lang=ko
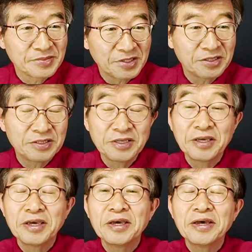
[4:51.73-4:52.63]
저는
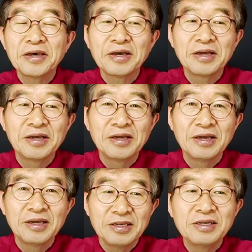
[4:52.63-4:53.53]
이게
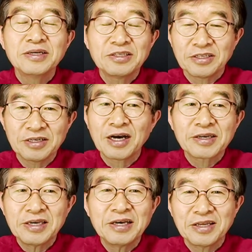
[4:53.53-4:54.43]
이런 거
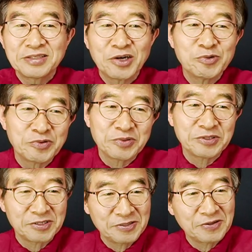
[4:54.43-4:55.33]
정확해야 된다고
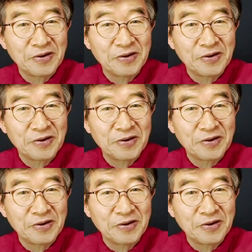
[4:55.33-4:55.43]
보거든요.